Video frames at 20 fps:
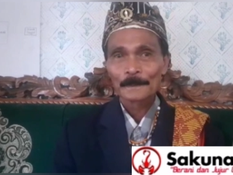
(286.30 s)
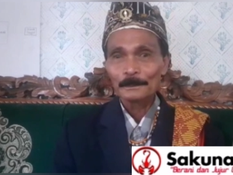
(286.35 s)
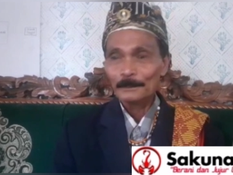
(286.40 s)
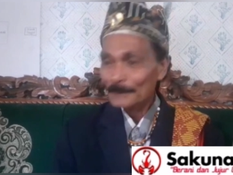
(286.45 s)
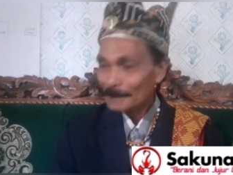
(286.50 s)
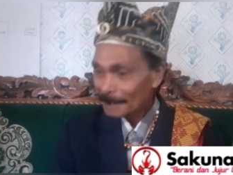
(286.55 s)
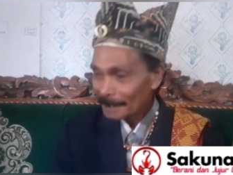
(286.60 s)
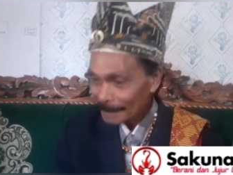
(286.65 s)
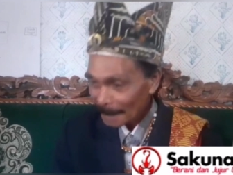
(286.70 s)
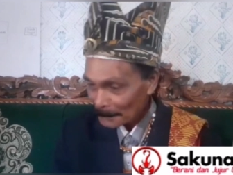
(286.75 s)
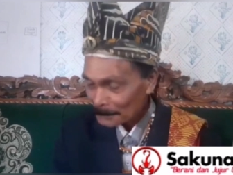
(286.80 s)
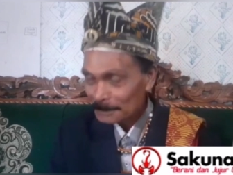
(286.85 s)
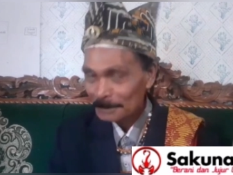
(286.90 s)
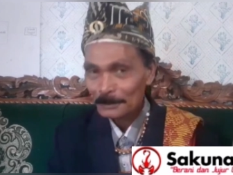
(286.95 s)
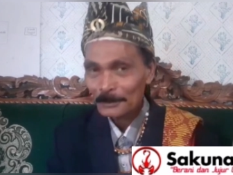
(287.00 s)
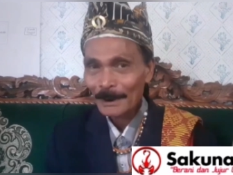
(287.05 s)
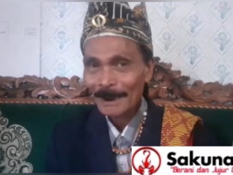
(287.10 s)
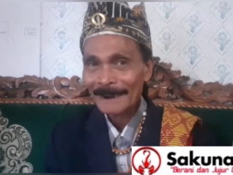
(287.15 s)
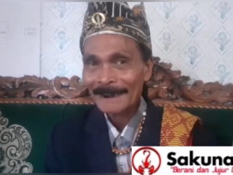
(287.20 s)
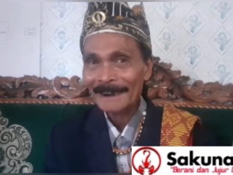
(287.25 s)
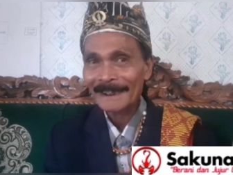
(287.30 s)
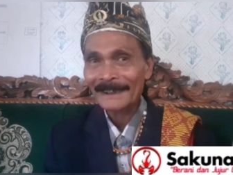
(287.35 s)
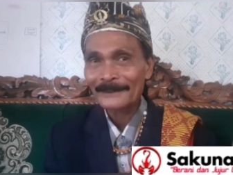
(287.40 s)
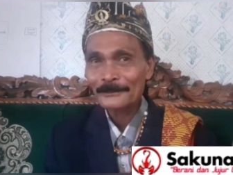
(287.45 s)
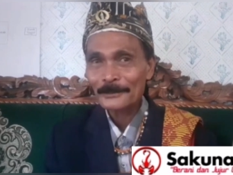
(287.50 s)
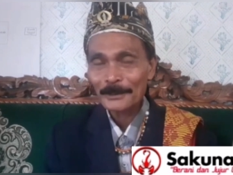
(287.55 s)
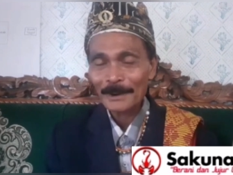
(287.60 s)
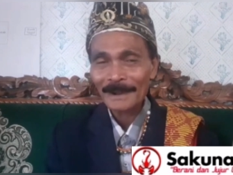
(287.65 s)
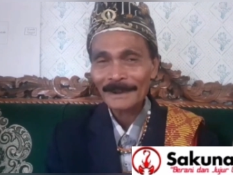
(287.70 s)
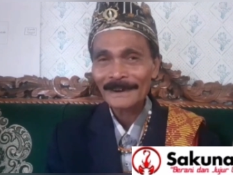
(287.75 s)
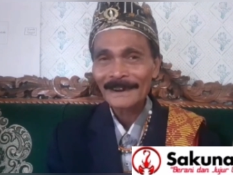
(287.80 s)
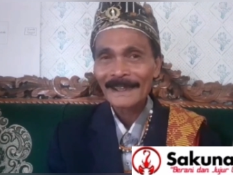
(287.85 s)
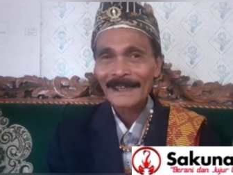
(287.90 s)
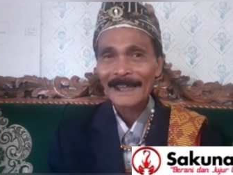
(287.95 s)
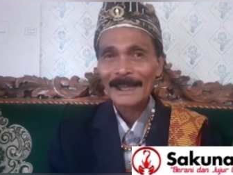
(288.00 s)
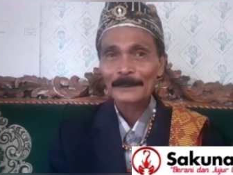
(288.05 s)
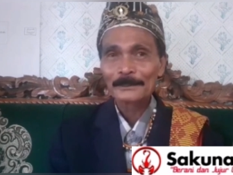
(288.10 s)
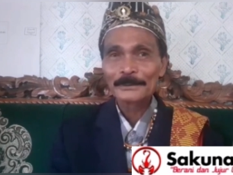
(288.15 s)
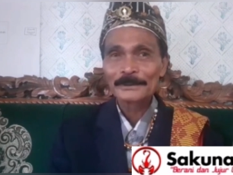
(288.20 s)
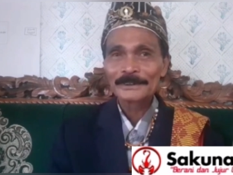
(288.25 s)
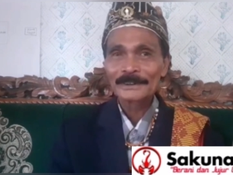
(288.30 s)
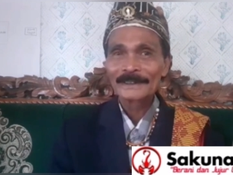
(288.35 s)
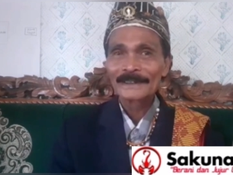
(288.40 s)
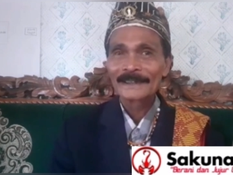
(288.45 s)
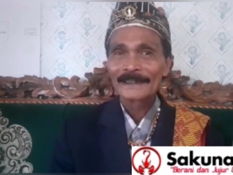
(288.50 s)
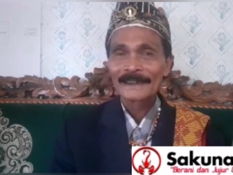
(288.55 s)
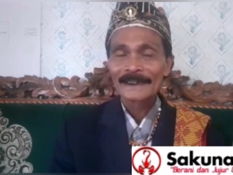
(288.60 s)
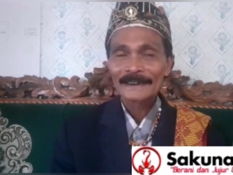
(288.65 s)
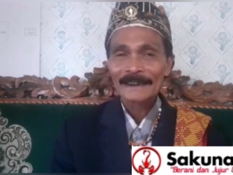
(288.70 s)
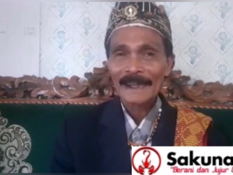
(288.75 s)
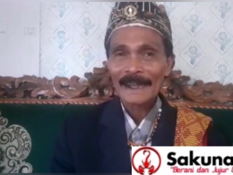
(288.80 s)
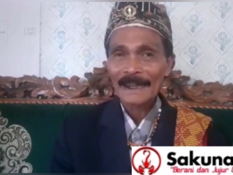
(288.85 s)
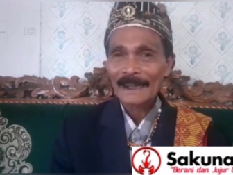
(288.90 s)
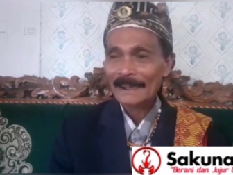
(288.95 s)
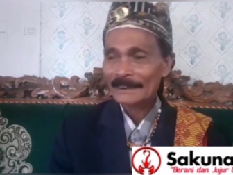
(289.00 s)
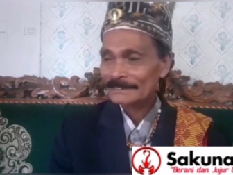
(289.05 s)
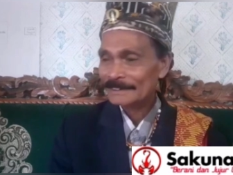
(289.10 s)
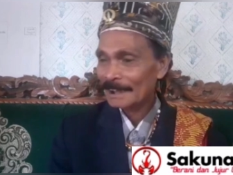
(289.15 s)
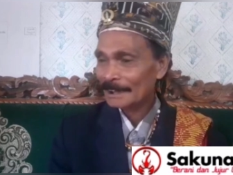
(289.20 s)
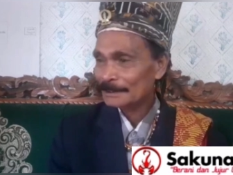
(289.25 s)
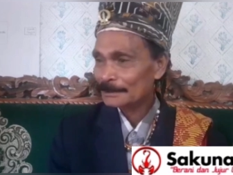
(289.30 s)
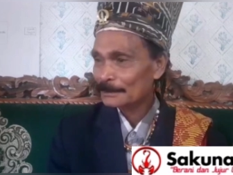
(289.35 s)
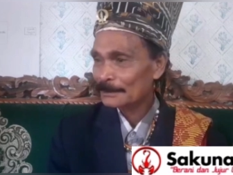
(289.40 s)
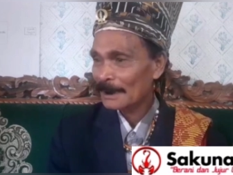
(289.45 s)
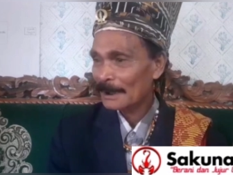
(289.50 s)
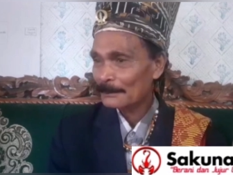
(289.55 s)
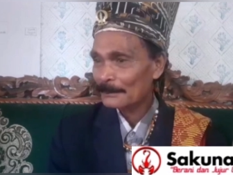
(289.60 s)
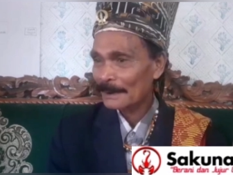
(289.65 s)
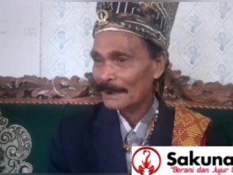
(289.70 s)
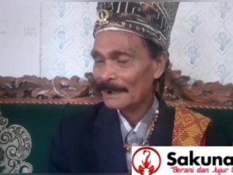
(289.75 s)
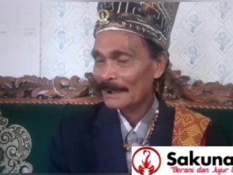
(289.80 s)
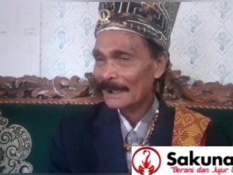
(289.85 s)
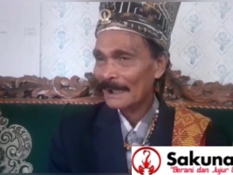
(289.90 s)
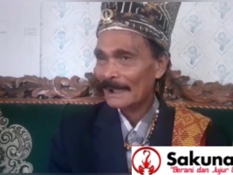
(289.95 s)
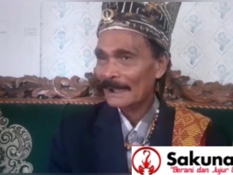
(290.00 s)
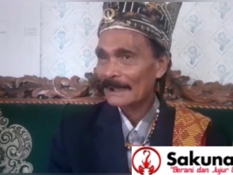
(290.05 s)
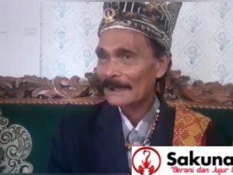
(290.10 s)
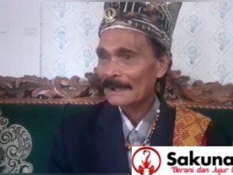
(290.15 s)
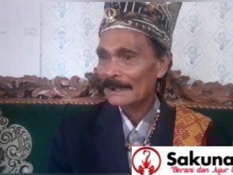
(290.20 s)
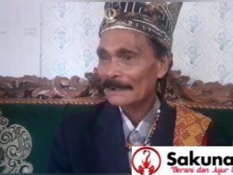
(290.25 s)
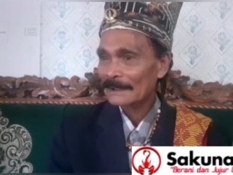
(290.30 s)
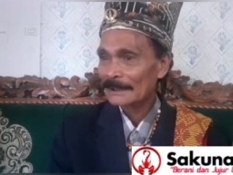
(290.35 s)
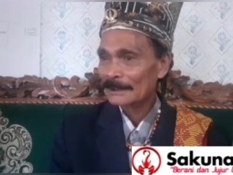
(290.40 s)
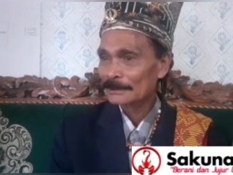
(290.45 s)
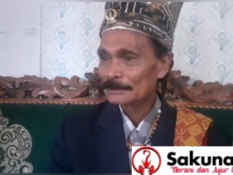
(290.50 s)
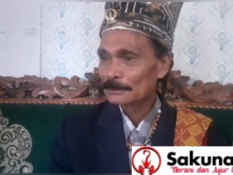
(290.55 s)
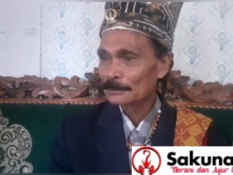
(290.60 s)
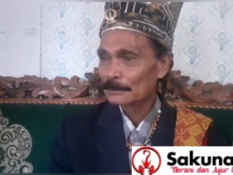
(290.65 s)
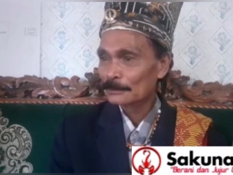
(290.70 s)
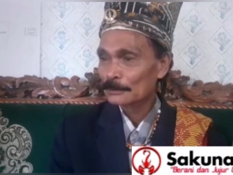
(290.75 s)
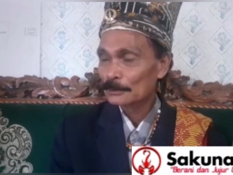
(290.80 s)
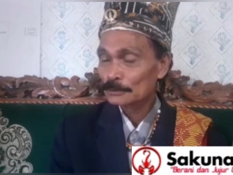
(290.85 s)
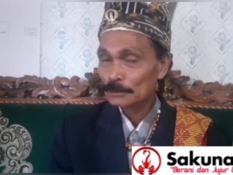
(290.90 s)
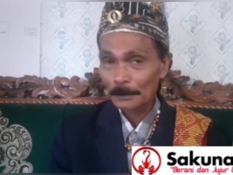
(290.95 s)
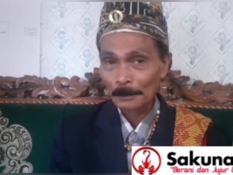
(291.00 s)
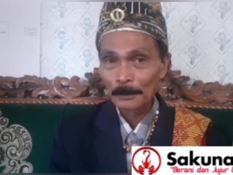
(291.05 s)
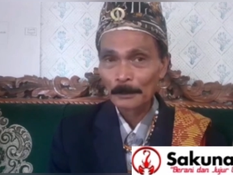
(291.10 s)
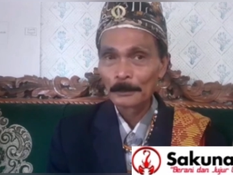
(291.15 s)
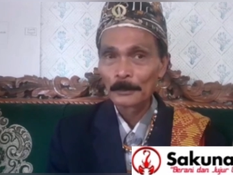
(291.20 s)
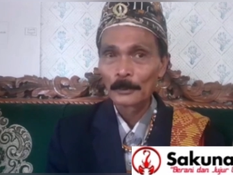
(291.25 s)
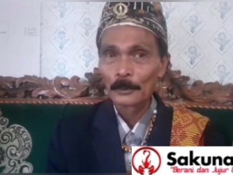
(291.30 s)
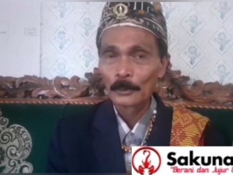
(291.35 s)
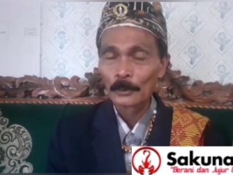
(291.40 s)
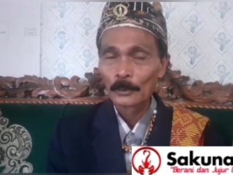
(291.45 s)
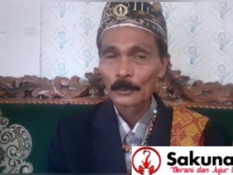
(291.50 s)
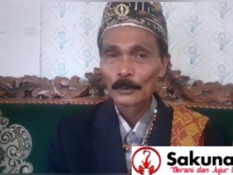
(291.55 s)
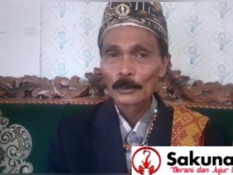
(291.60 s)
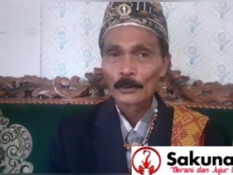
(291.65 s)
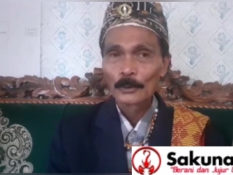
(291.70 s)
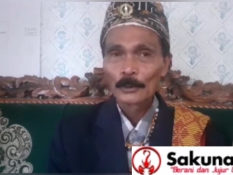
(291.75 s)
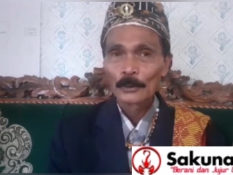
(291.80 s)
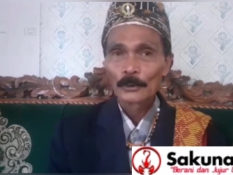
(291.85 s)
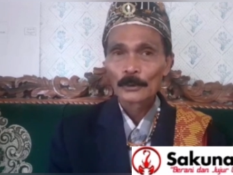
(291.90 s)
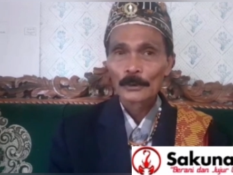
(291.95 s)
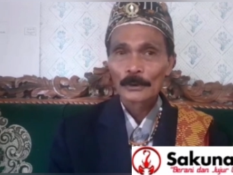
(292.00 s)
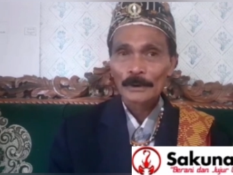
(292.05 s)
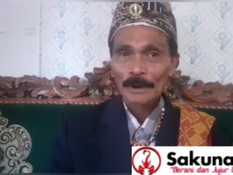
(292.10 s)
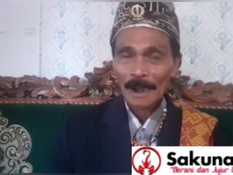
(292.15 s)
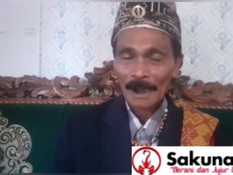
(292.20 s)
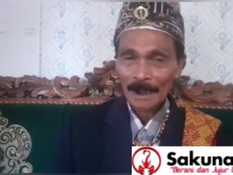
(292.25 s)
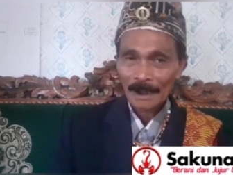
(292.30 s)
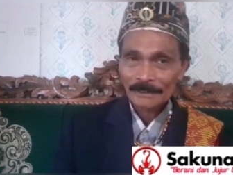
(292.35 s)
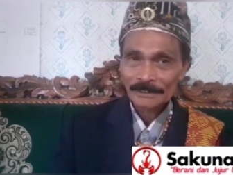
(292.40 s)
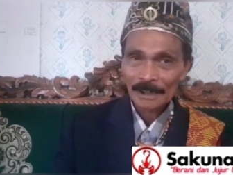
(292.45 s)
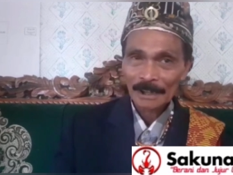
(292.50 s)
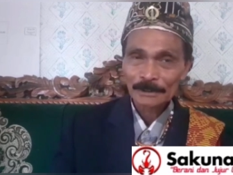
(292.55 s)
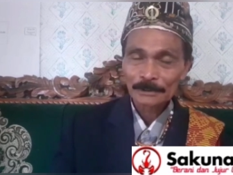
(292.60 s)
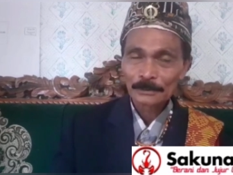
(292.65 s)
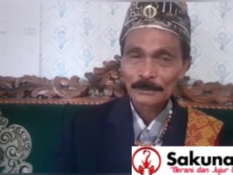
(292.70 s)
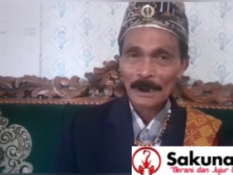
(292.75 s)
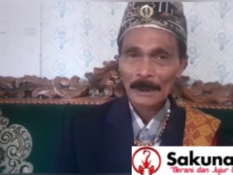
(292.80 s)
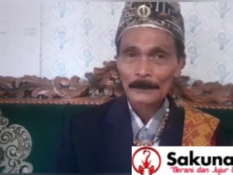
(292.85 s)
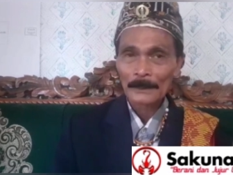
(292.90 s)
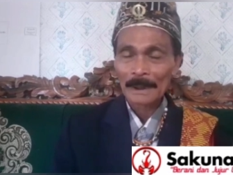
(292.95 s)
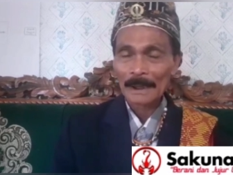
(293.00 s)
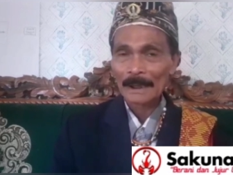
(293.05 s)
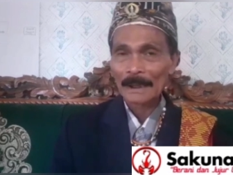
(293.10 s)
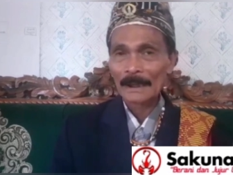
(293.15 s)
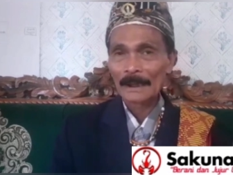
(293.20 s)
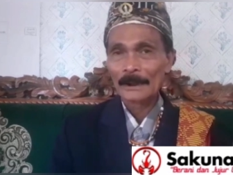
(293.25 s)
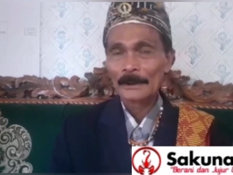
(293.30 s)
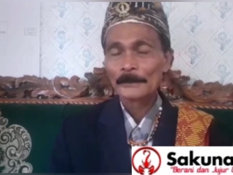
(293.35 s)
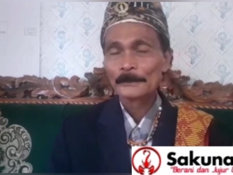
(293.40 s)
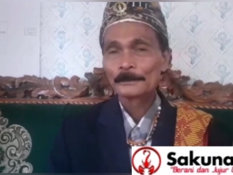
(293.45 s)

mereka kami semua ada, bukan habis kakak satu nama itu sepupu kakak satu nama